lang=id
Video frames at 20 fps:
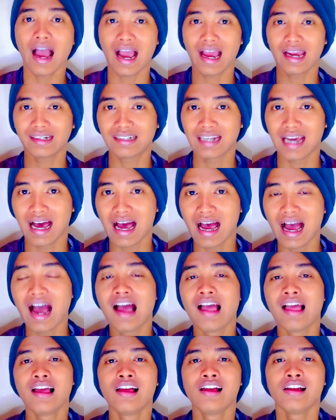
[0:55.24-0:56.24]

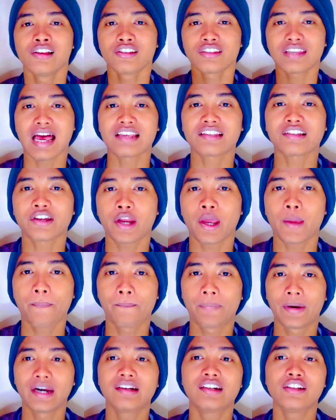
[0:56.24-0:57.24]
Ada
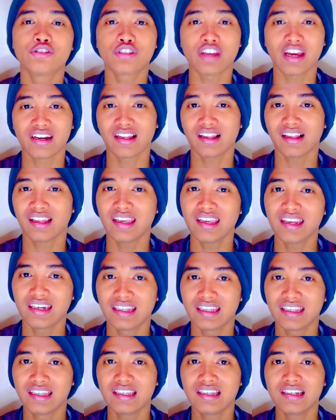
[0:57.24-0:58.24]
subscriber di channel
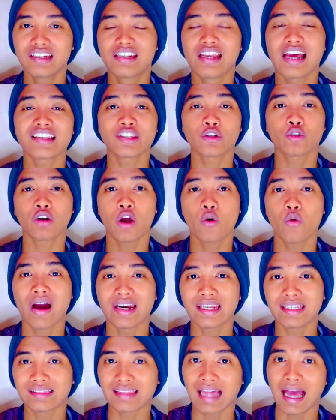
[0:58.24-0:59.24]
ini dia seorang
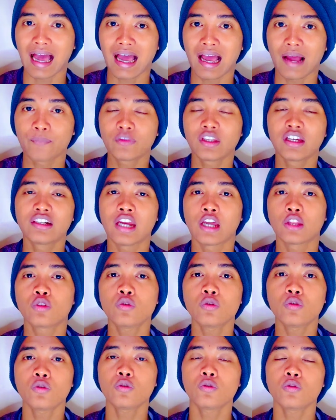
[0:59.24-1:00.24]
wanita dia
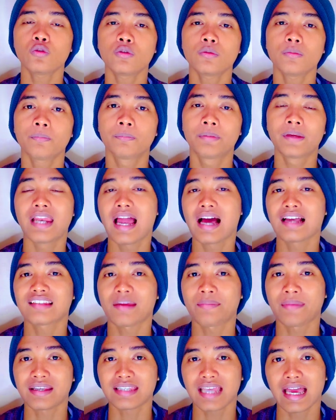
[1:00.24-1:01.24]
tuh bilang
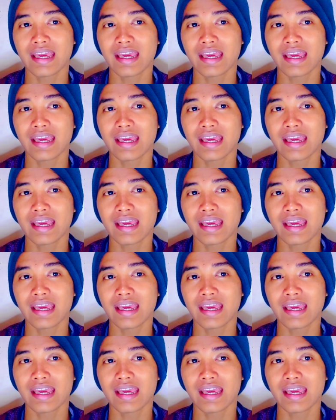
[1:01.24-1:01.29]
sama